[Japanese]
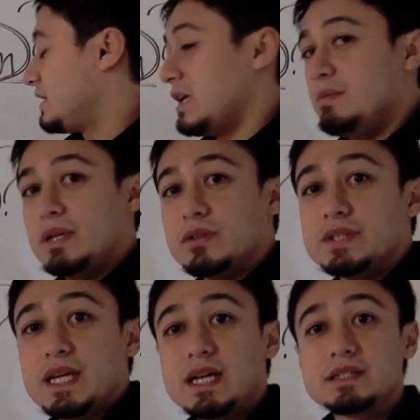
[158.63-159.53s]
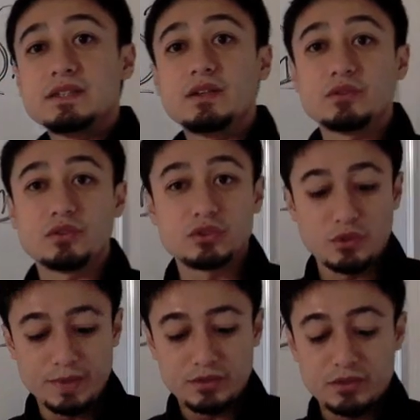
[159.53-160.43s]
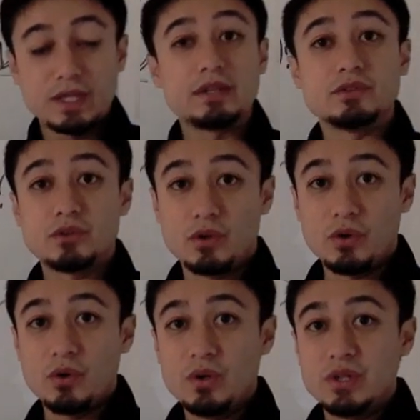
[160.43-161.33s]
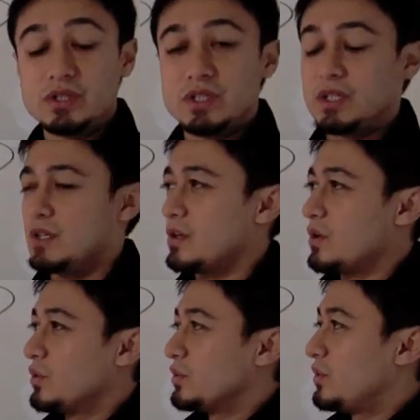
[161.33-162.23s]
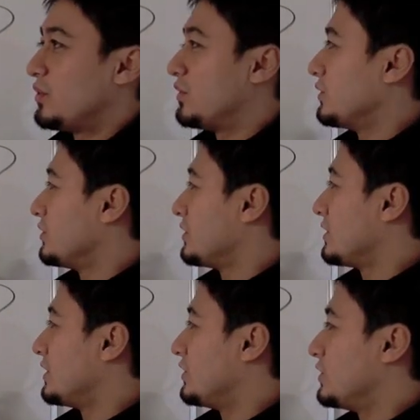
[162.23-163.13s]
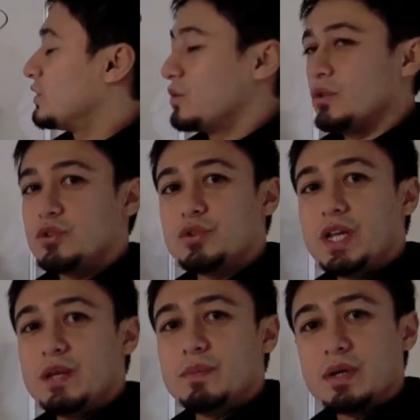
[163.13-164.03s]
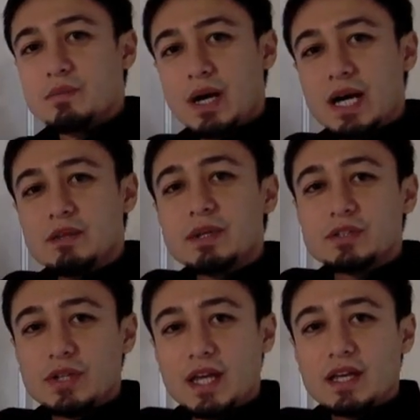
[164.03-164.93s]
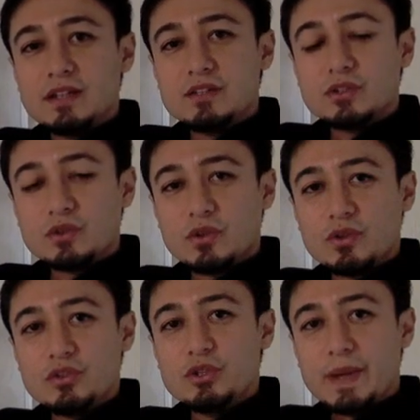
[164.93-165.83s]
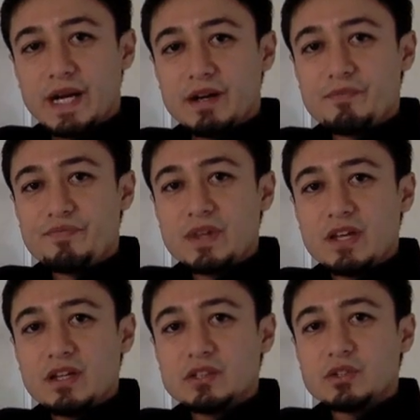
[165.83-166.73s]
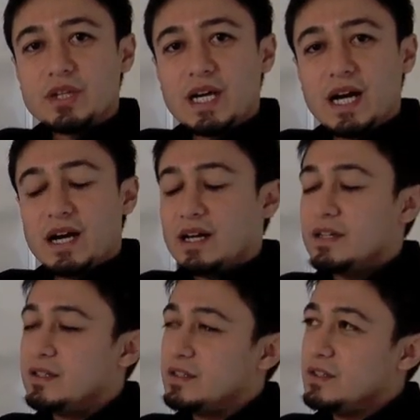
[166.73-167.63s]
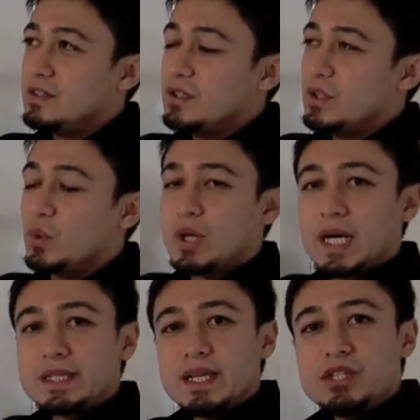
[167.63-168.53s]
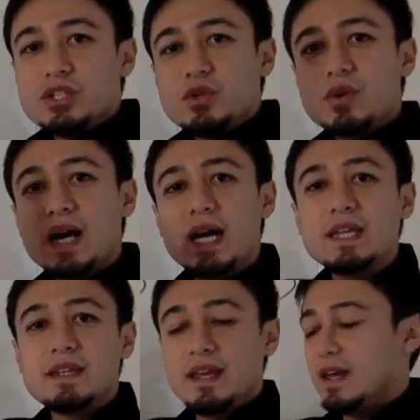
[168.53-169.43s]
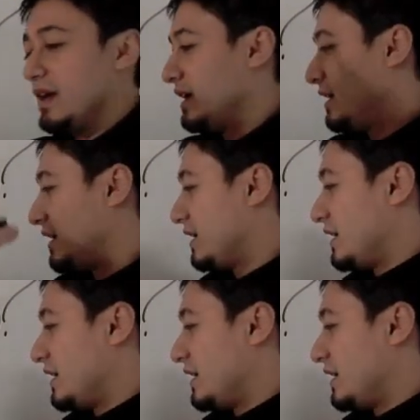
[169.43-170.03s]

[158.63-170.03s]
で今の生活に落とし込めるようになると、この、この dream、まあありますよね。理想の夢が。それが、こう形を変えて、